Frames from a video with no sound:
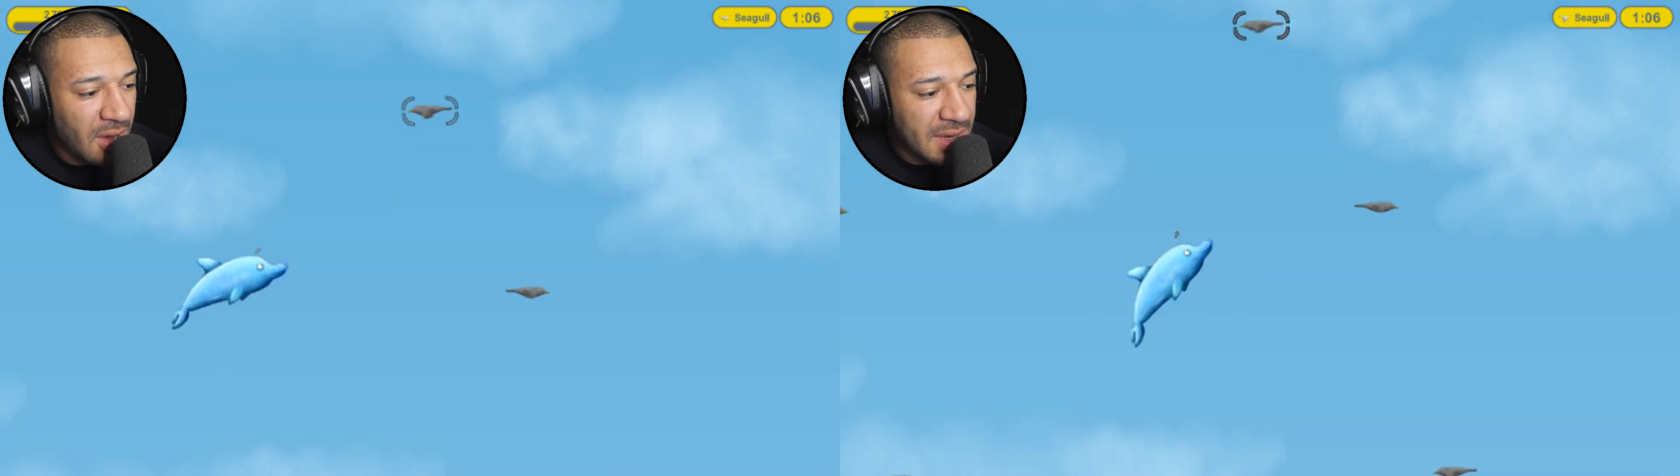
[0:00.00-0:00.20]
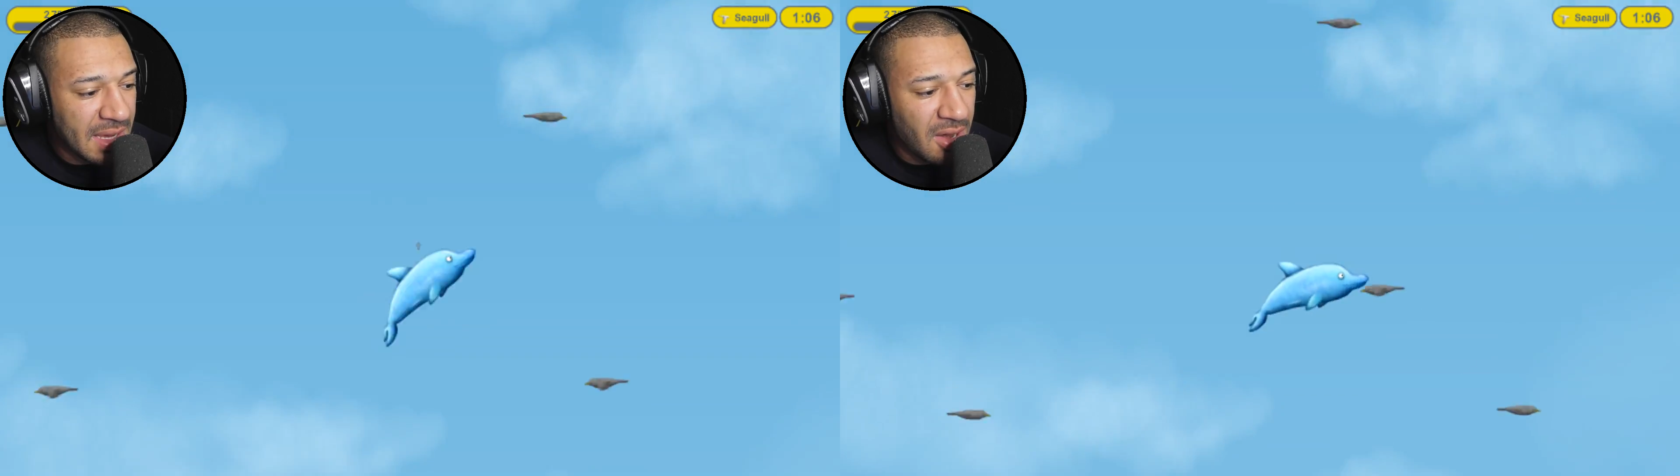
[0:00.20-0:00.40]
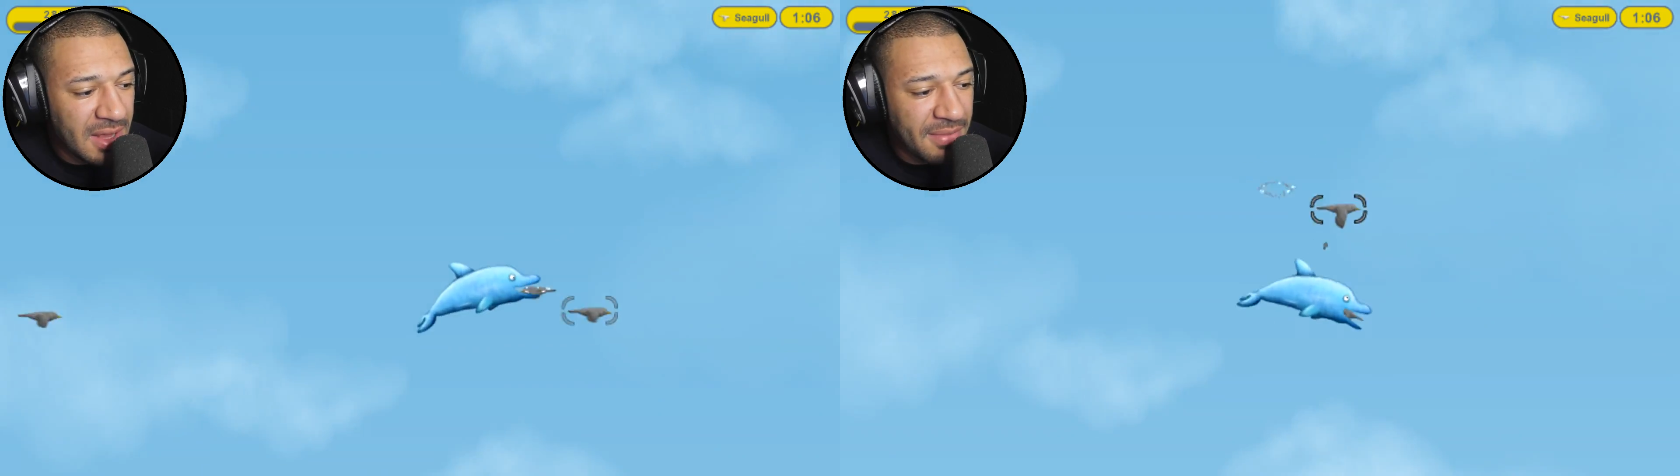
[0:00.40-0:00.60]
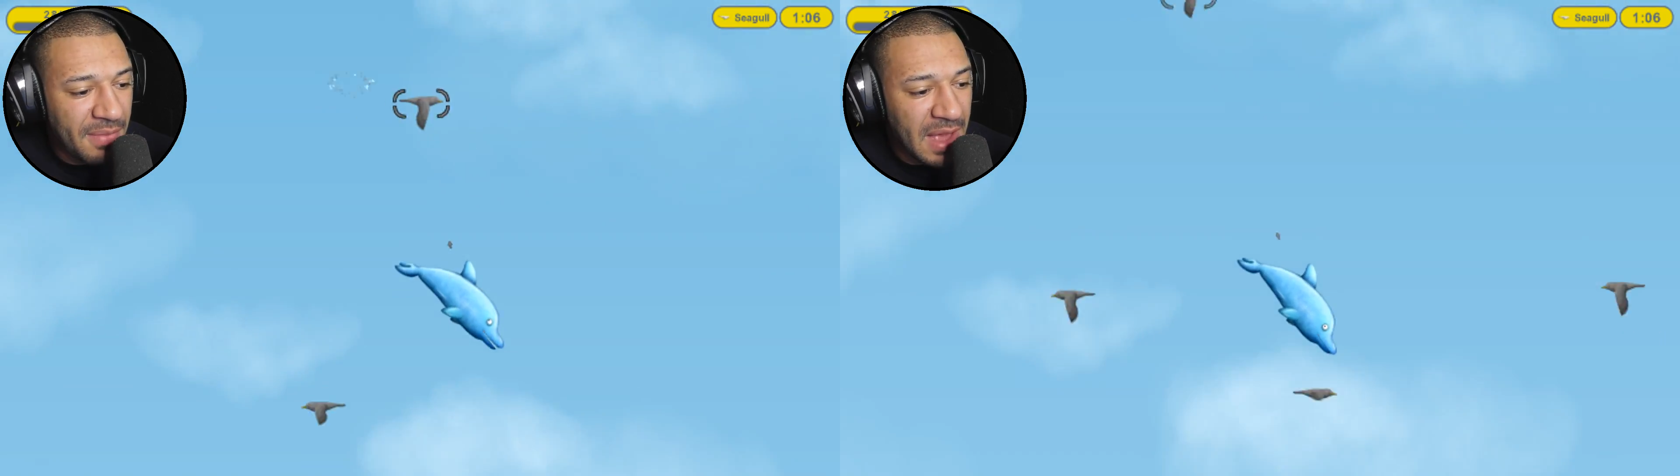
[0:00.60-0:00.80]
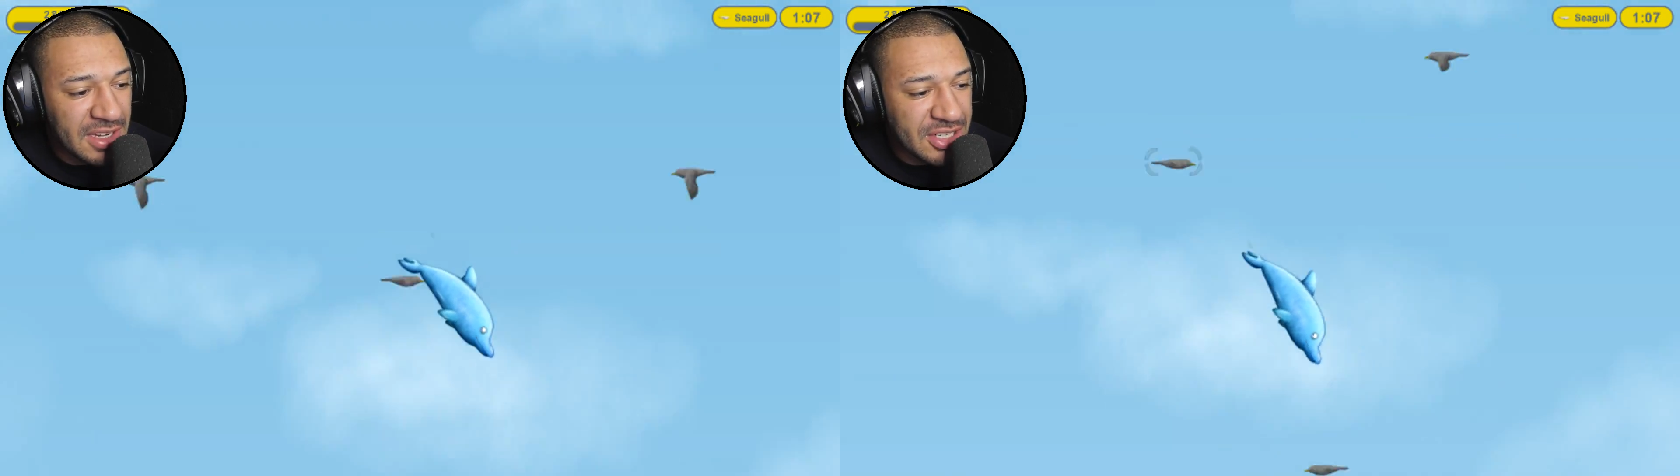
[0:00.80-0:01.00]
Okay, Leute, wir
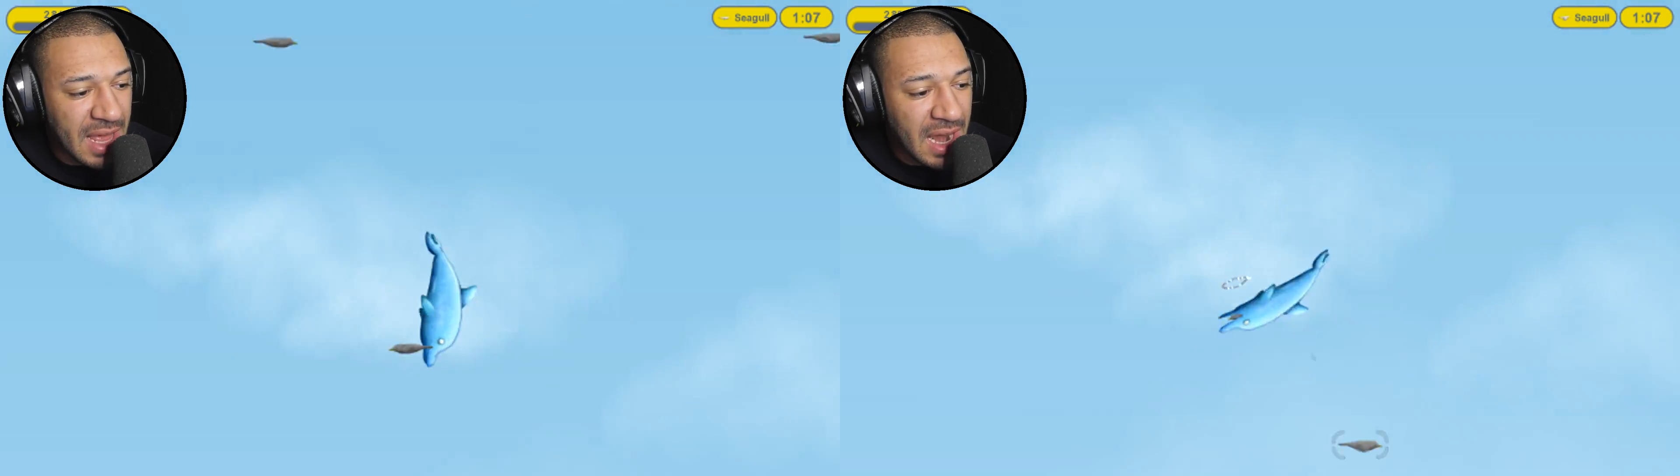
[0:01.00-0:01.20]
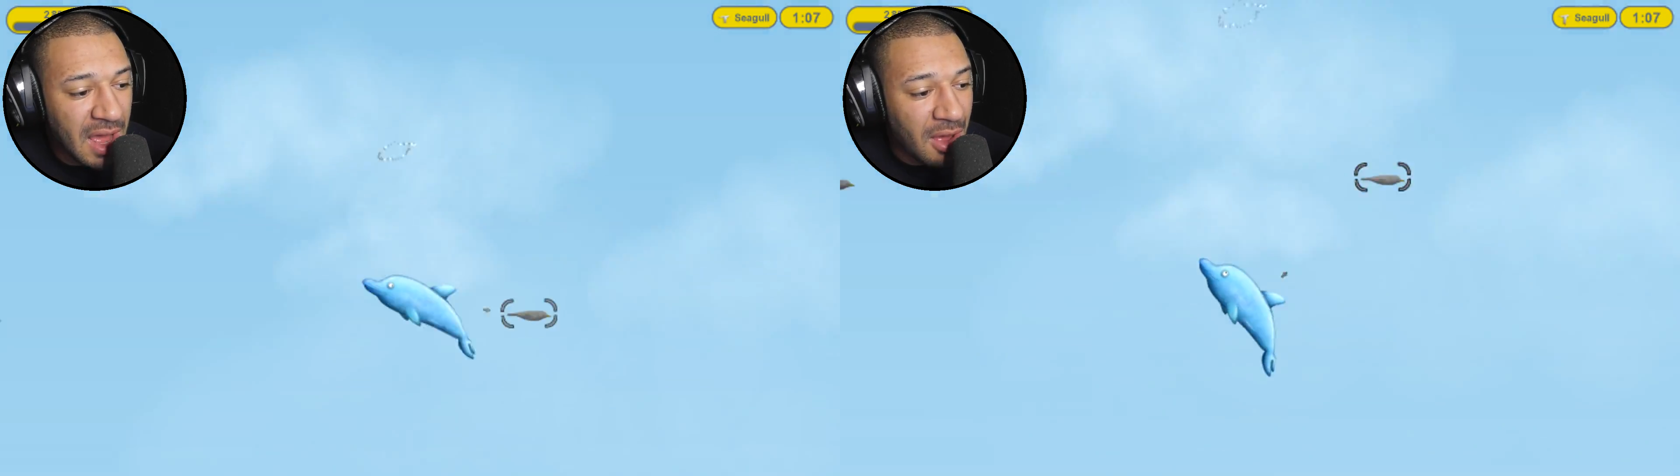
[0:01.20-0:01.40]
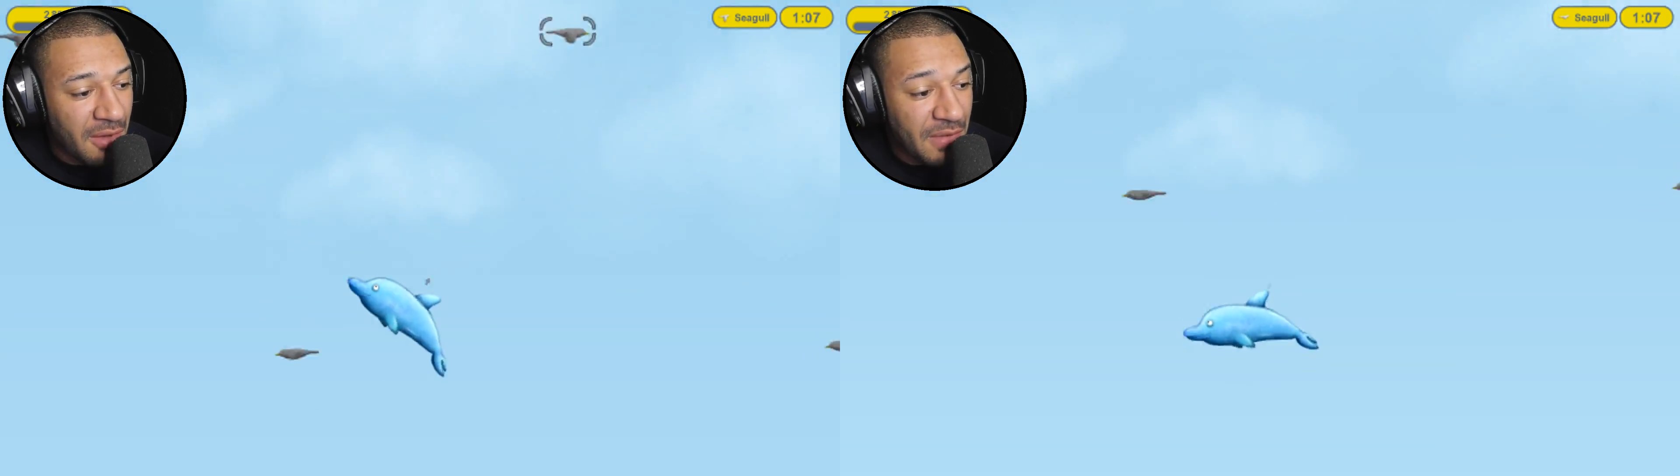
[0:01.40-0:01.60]
werden schneller.